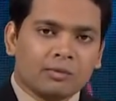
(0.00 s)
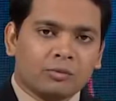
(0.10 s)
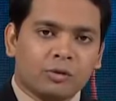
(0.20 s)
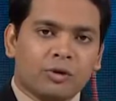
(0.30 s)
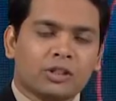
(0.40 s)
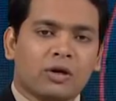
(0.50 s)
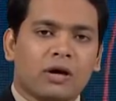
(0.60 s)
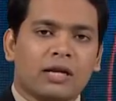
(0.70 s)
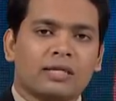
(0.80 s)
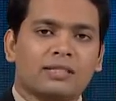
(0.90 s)
বুধবার
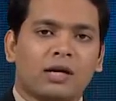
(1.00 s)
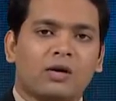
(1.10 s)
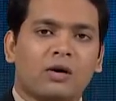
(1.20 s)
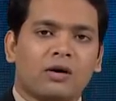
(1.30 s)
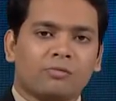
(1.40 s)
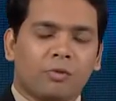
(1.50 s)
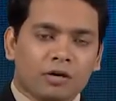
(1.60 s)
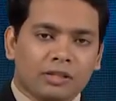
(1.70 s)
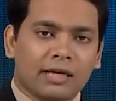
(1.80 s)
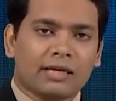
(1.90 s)
সকালে চালু হওয়ার পর
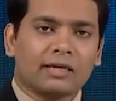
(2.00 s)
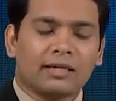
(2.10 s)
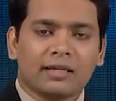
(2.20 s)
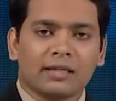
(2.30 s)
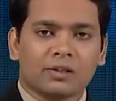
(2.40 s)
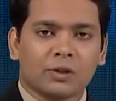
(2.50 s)
থেকেই ক্রেতা